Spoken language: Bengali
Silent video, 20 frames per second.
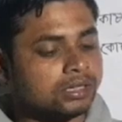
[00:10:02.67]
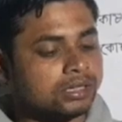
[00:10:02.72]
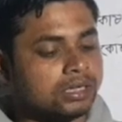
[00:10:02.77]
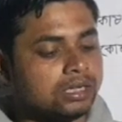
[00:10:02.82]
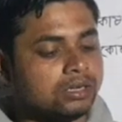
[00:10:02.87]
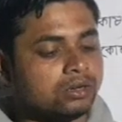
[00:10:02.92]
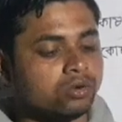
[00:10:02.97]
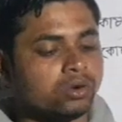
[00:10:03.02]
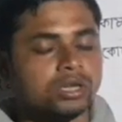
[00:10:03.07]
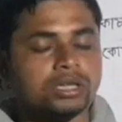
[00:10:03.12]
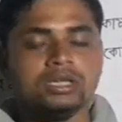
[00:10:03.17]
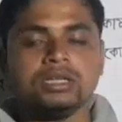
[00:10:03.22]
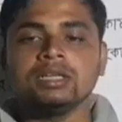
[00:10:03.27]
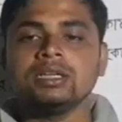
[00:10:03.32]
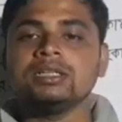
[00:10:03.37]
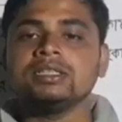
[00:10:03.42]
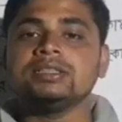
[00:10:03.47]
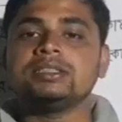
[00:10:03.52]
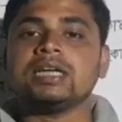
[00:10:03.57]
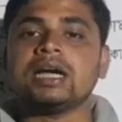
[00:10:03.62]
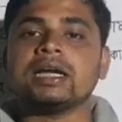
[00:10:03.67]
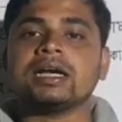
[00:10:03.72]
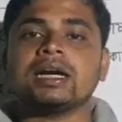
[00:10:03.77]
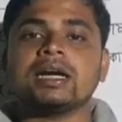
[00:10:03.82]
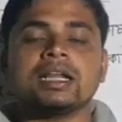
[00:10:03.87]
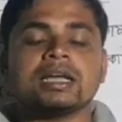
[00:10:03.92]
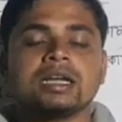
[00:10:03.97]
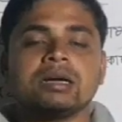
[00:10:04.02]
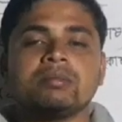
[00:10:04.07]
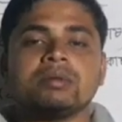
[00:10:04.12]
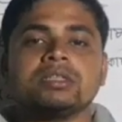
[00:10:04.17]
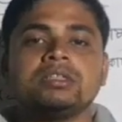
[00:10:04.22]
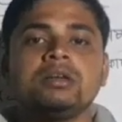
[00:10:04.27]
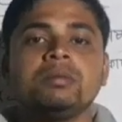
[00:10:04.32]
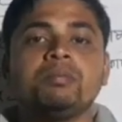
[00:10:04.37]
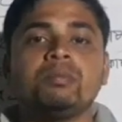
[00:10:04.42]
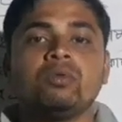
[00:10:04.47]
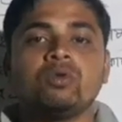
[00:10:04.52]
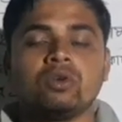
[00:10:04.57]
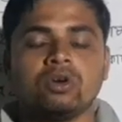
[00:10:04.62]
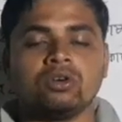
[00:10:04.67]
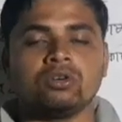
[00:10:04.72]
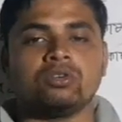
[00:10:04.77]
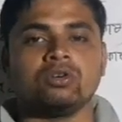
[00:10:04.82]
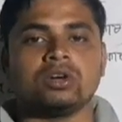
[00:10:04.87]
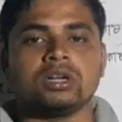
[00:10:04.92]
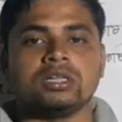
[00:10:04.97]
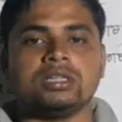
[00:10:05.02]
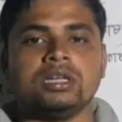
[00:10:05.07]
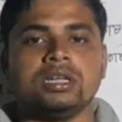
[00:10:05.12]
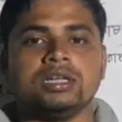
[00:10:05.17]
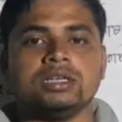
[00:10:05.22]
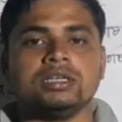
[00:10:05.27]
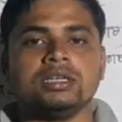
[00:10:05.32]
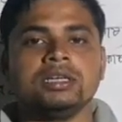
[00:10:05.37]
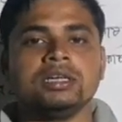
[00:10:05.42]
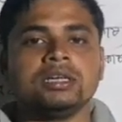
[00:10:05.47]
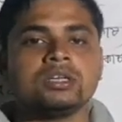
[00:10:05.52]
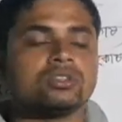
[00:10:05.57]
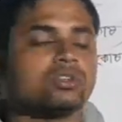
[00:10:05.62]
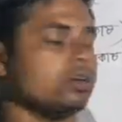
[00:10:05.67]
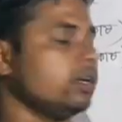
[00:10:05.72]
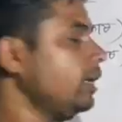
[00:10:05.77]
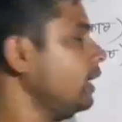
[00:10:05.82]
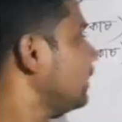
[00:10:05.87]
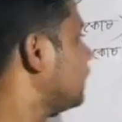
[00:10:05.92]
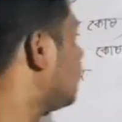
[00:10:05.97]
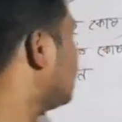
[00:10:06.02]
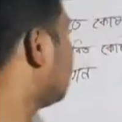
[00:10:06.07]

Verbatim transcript: কি ওই জায়গাটাকে আমাদের পূরণ করে দেয় তো এটা